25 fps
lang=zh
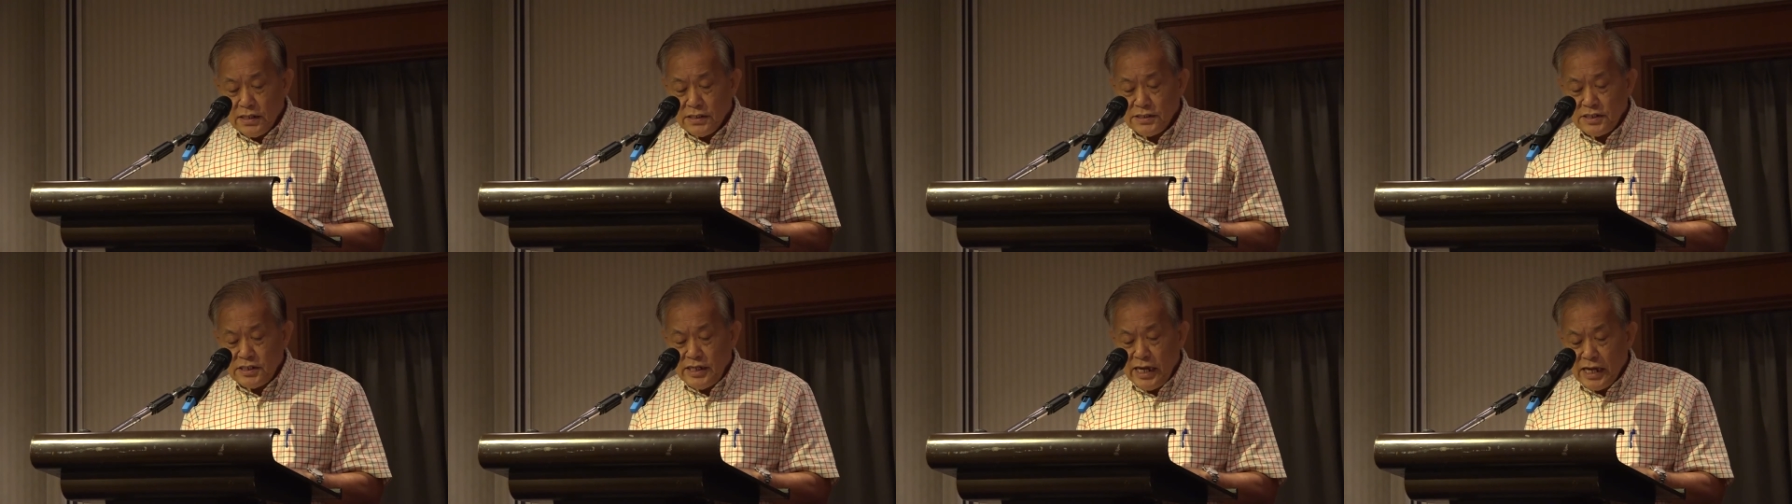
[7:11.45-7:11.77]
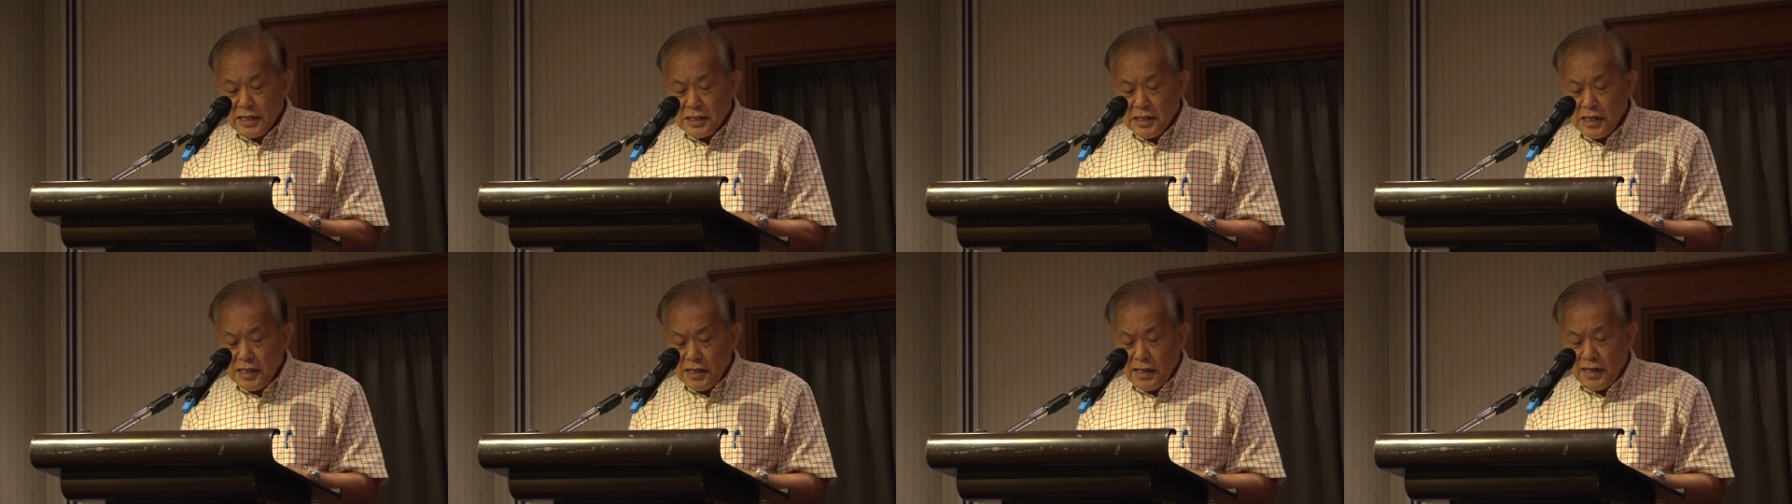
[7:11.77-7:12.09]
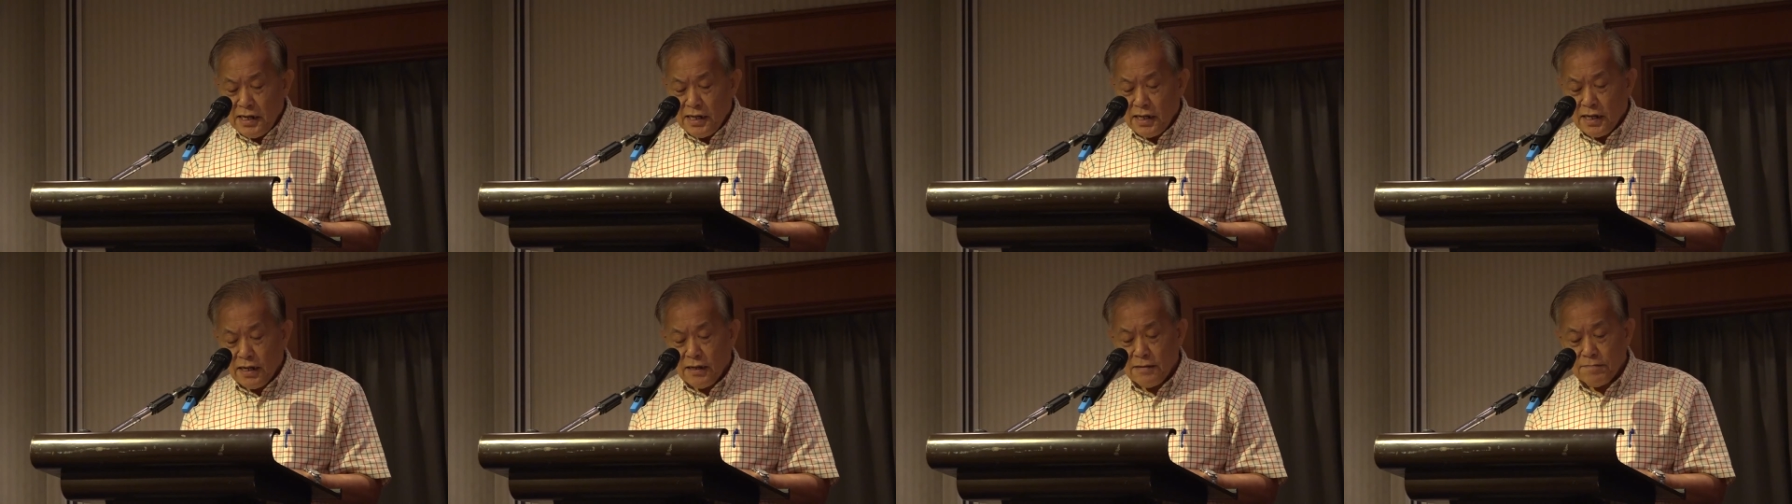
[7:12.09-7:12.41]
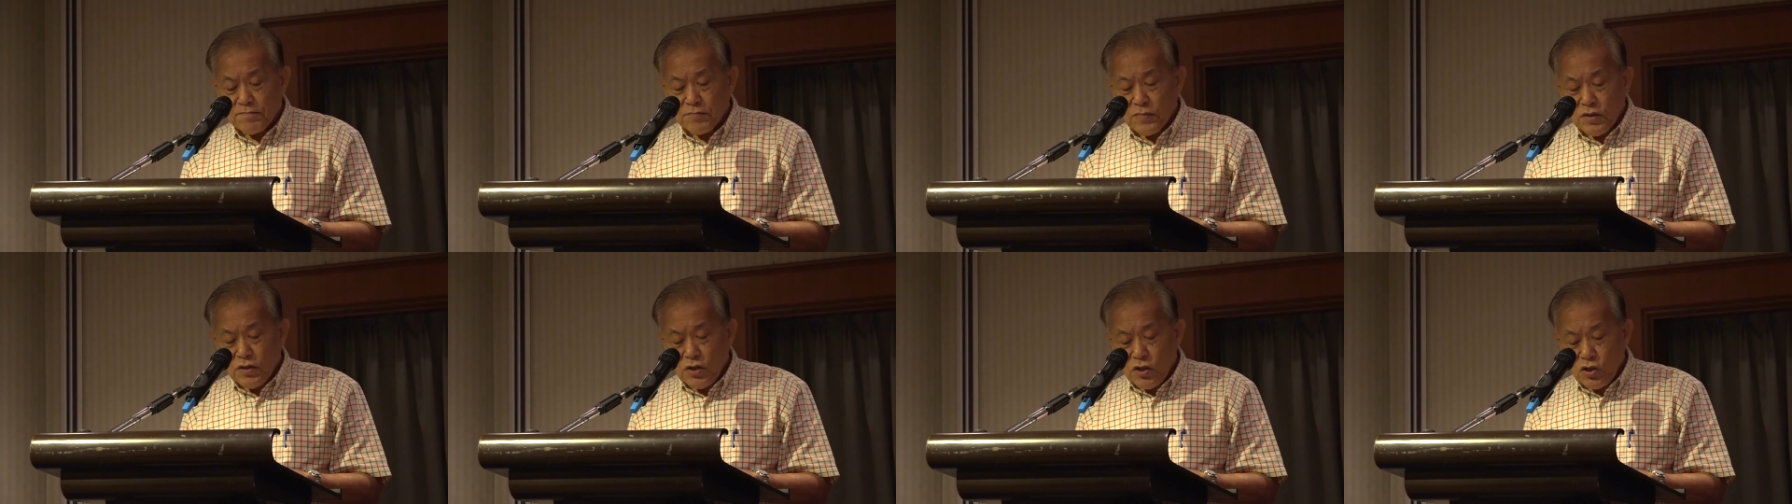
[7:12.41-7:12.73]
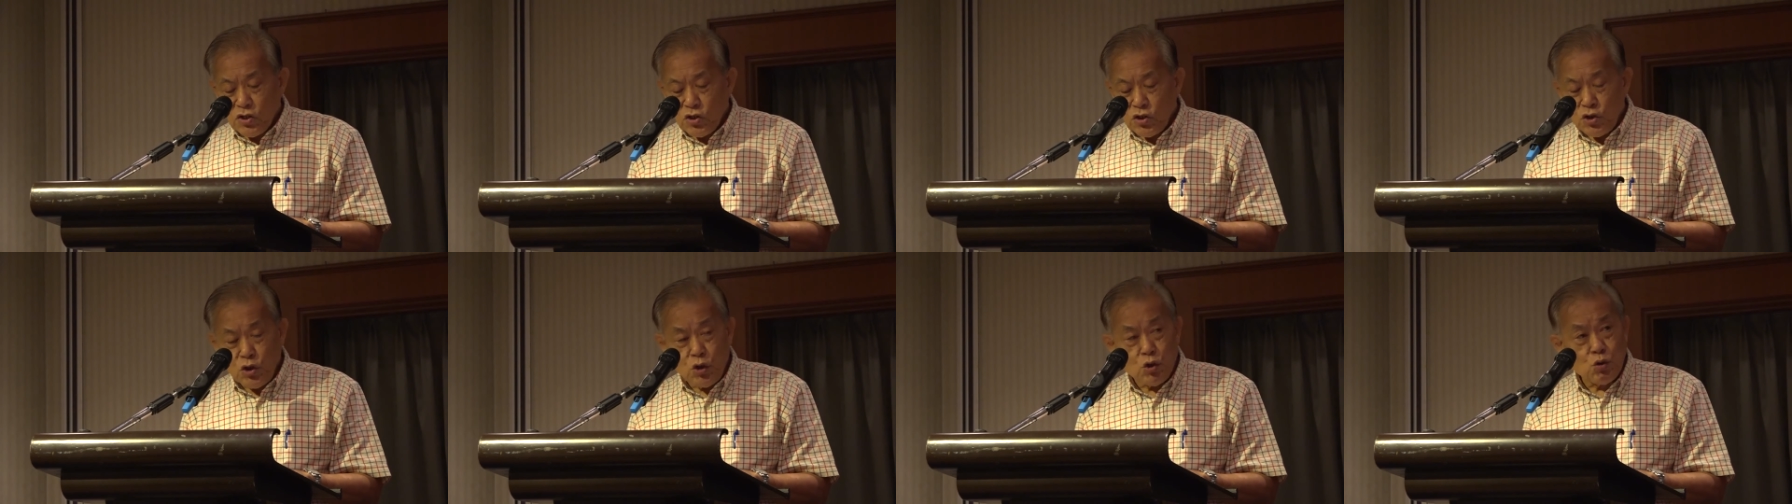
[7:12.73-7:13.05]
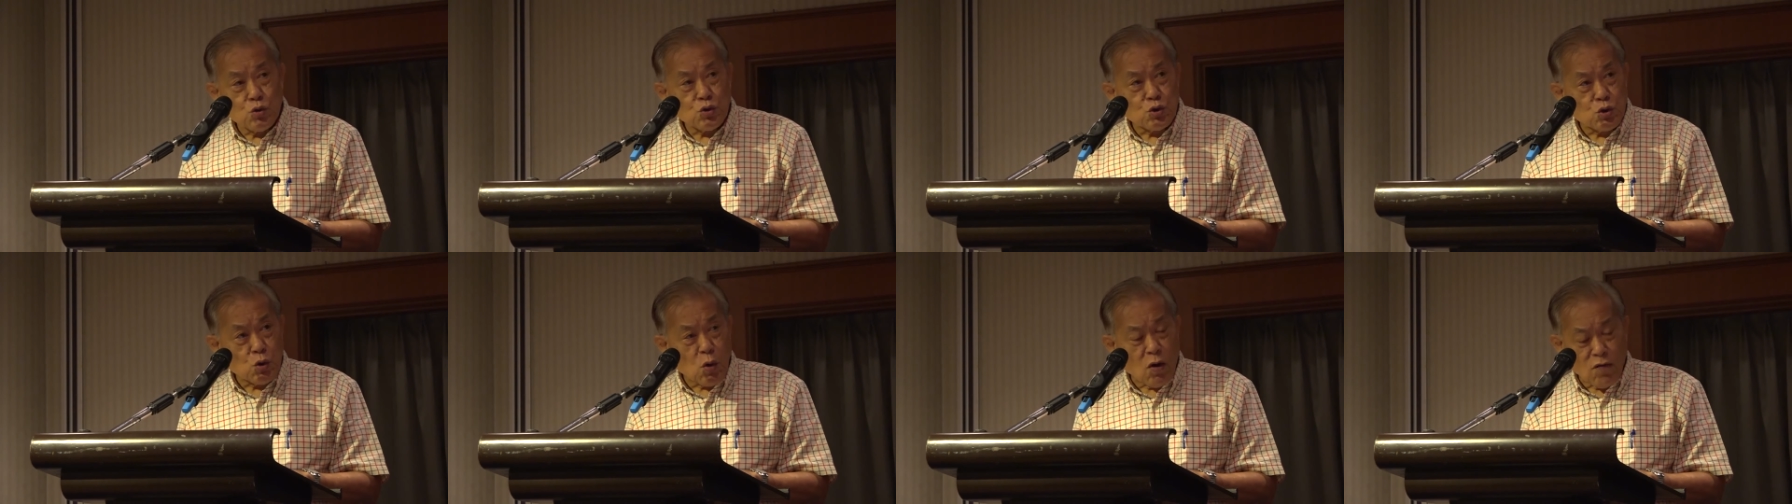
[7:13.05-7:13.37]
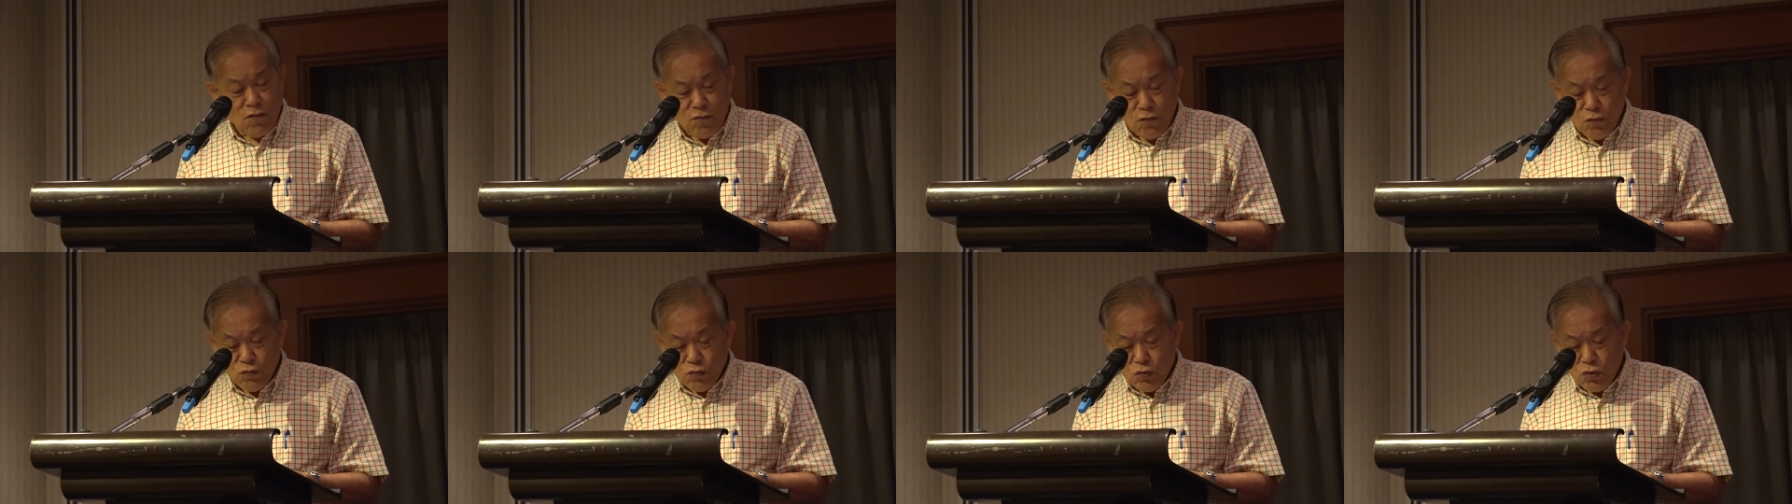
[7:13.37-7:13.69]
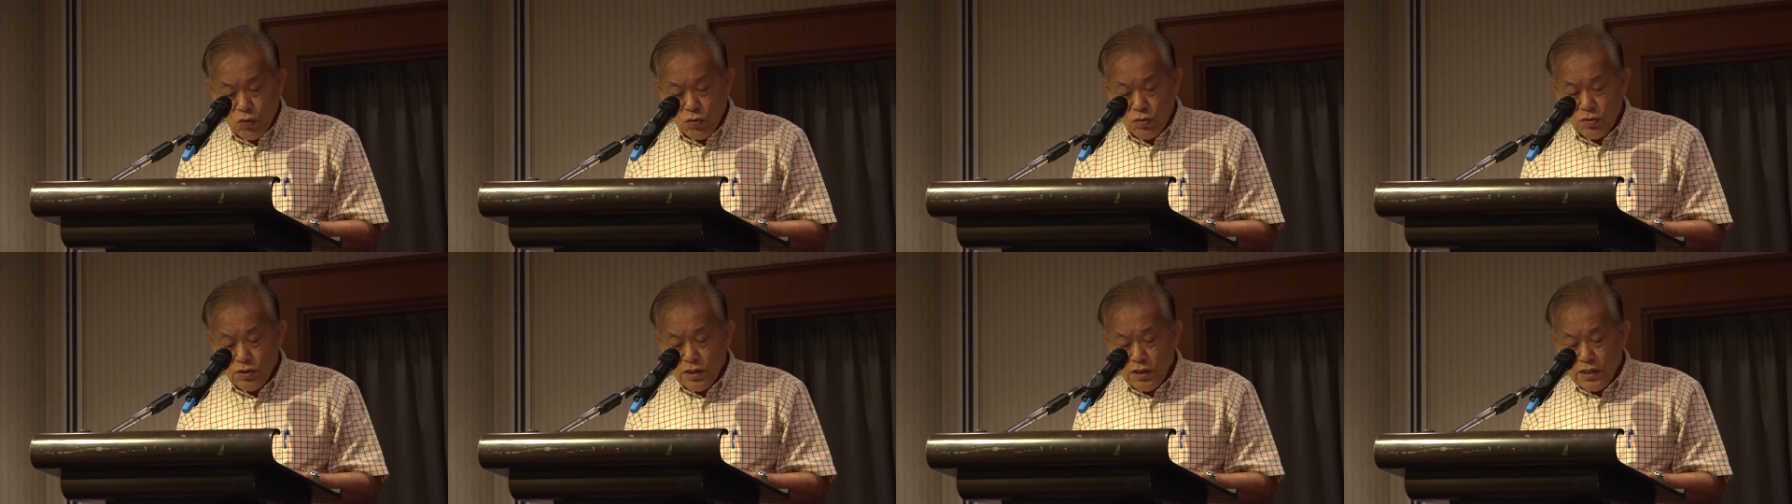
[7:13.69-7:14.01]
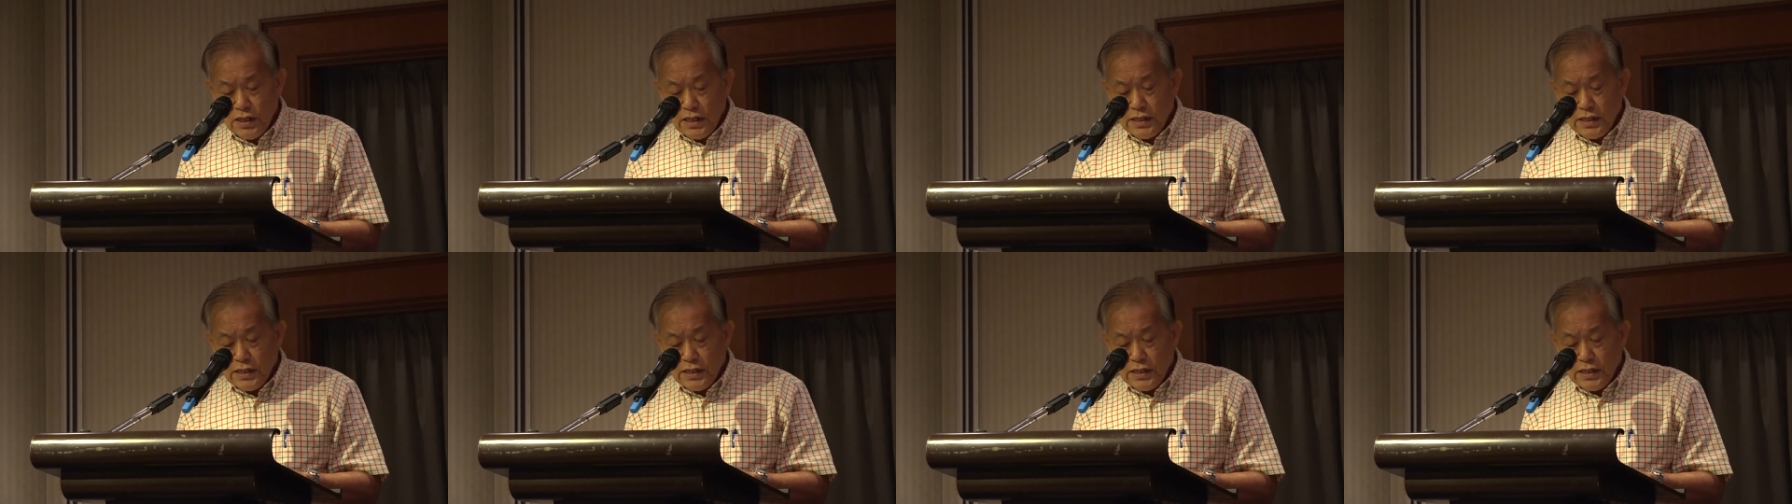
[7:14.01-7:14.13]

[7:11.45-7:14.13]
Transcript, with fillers: 接替了尤索夫